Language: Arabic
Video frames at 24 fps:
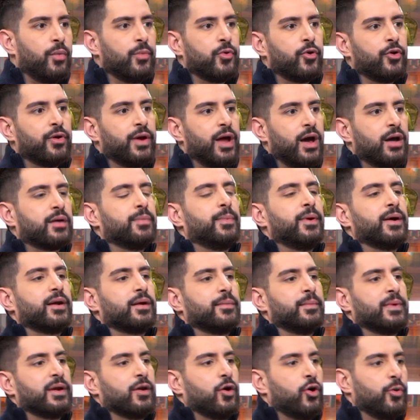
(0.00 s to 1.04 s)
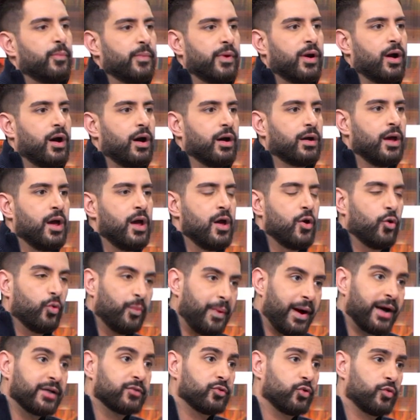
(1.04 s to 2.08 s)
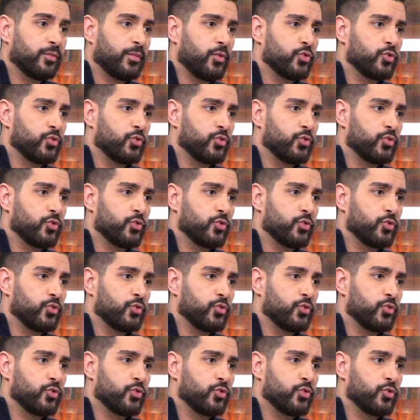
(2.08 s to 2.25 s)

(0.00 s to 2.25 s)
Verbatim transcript: عمرهم اكبر من عمرك وبعدهم